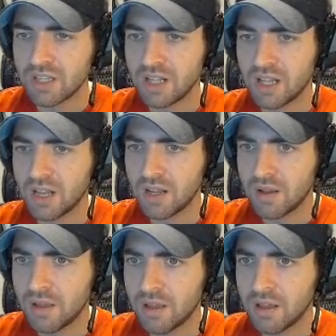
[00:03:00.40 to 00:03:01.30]
جديد
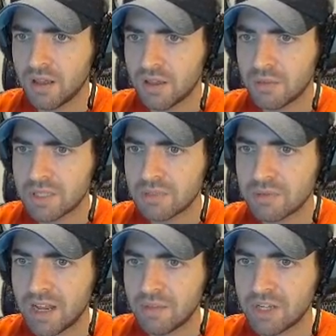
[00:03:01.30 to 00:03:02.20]
لها آه، بس
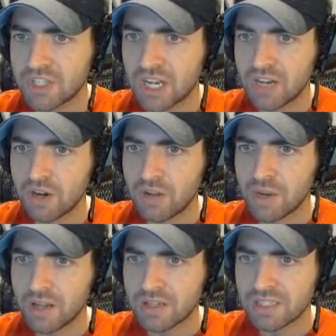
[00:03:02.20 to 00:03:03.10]
بدنا نعمل شغله بدنا
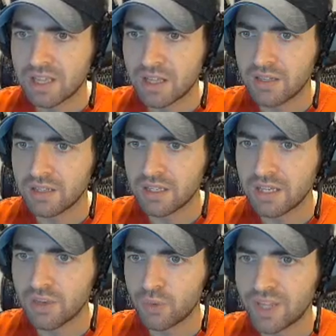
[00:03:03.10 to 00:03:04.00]
نعمل قصه
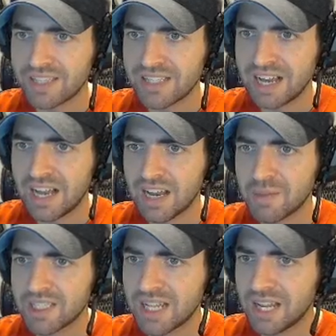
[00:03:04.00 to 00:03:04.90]
خطيه وتخزين
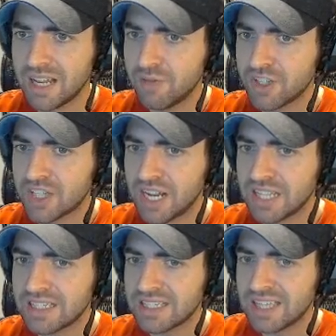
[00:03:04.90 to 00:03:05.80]
للعبه اذا حندفع
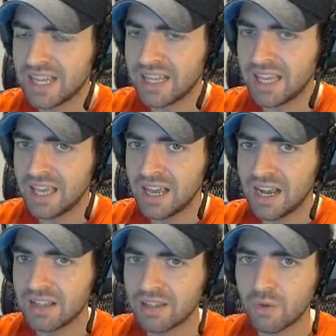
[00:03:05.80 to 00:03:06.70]
شغلات زياده
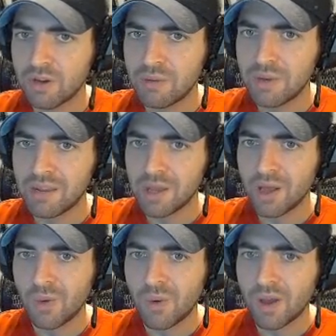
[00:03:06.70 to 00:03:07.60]
لنطور
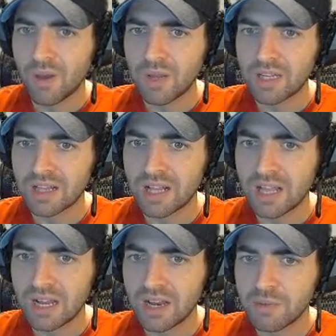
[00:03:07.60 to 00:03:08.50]
باللعبه اقوى واقوى
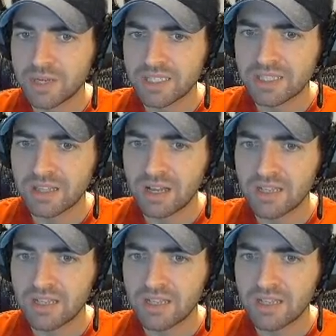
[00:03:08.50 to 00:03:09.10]
لتطلع على المنصه